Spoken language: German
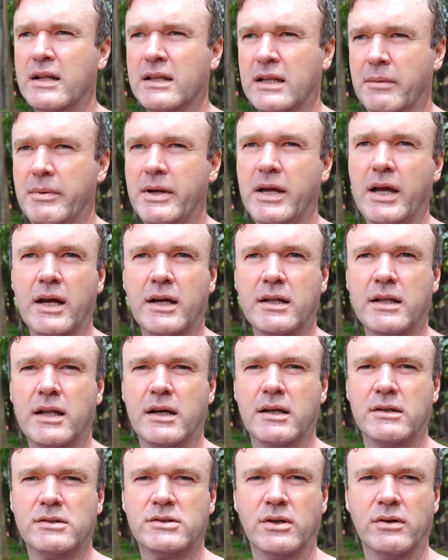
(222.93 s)
da habe ich echt
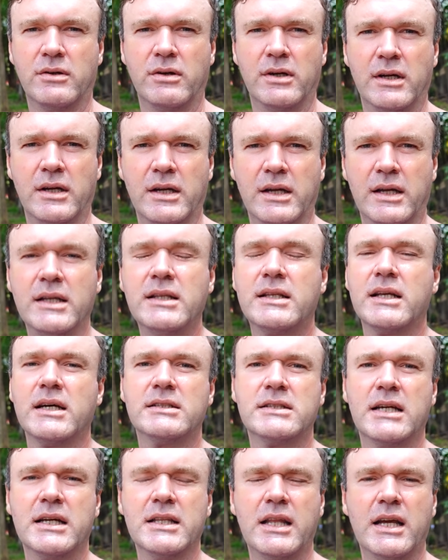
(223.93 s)
so
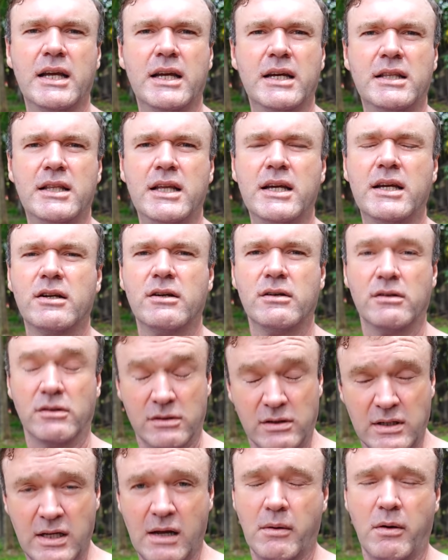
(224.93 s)
interessante Kritiken,
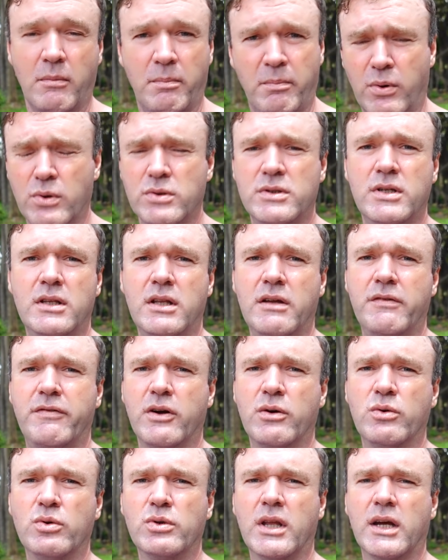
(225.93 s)
sehr
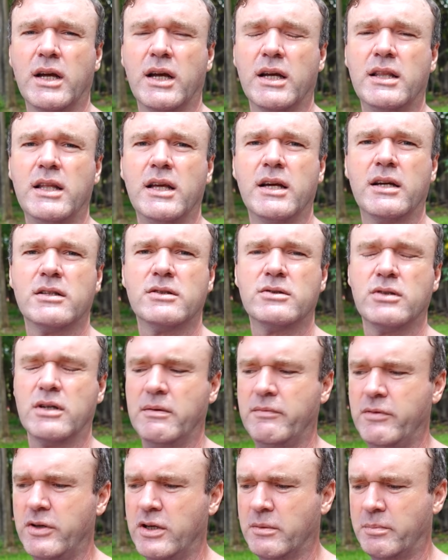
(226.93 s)
positive, gute Kritiken zu
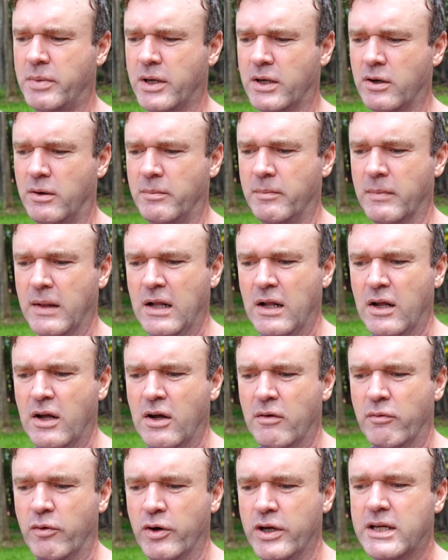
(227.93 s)
dem Video bekommen,
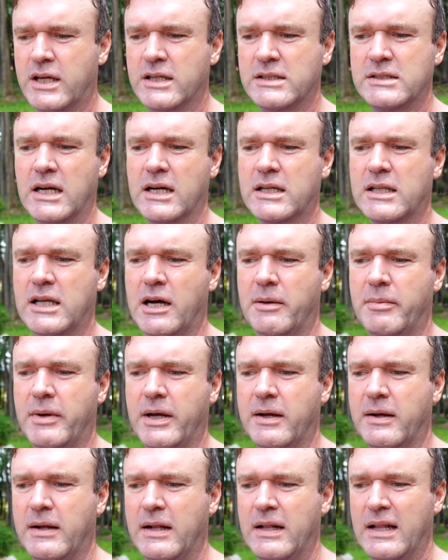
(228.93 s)
wo ich gesagt
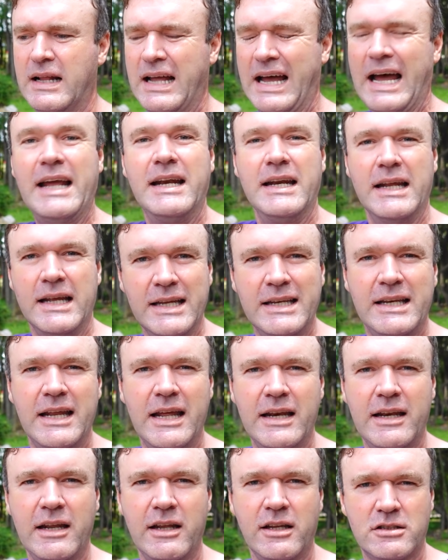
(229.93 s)
habe, eine
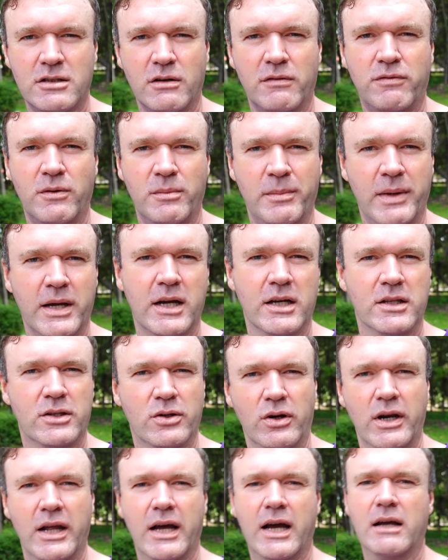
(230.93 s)
Idee, die ich so von
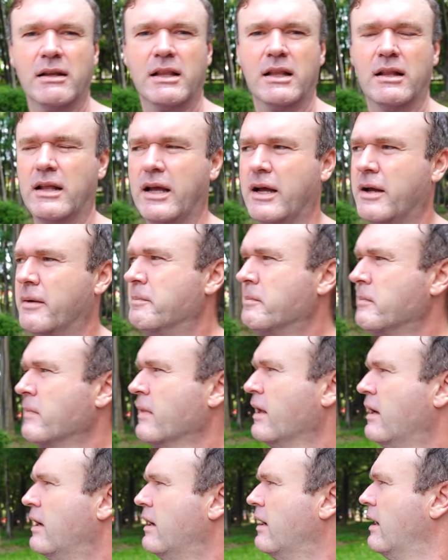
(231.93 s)
Eckartolle hatte,
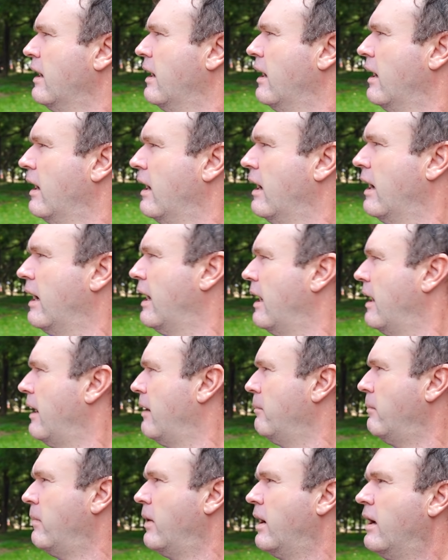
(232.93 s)

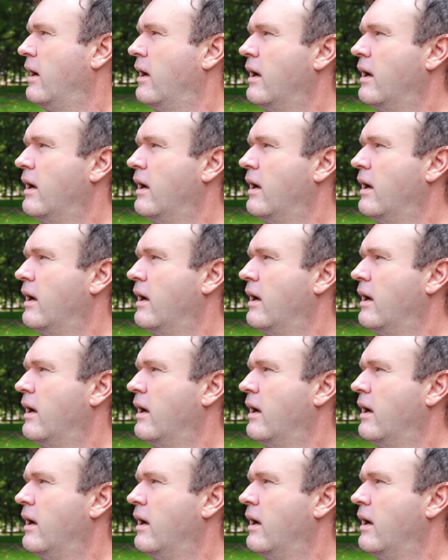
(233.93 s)
ähm,